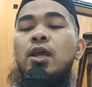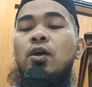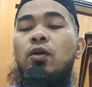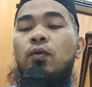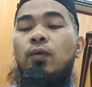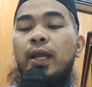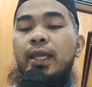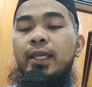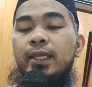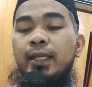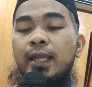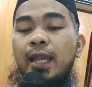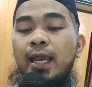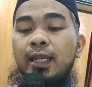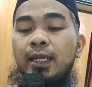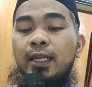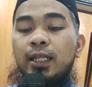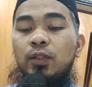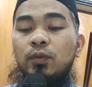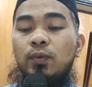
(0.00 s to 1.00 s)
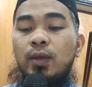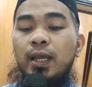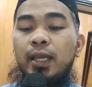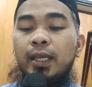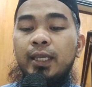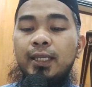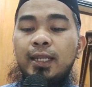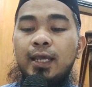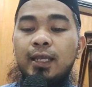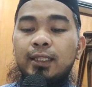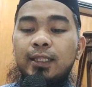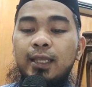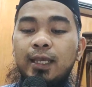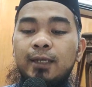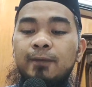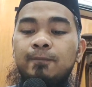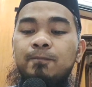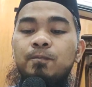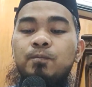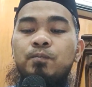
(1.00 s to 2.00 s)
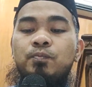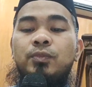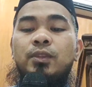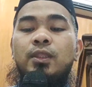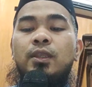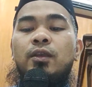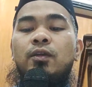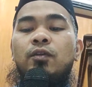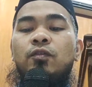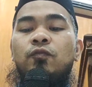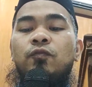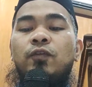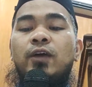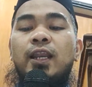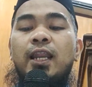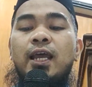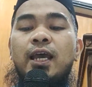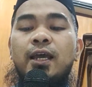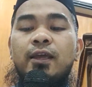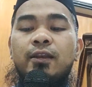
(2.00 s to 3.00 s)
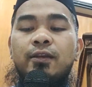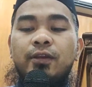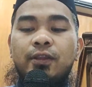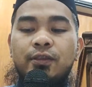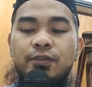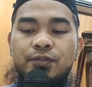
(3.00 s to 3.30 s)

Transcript: wa in wahidatan falahan